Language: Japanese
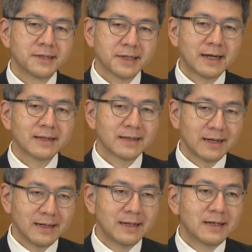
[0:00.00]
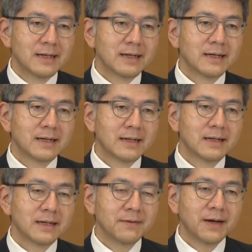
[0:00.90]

使ったい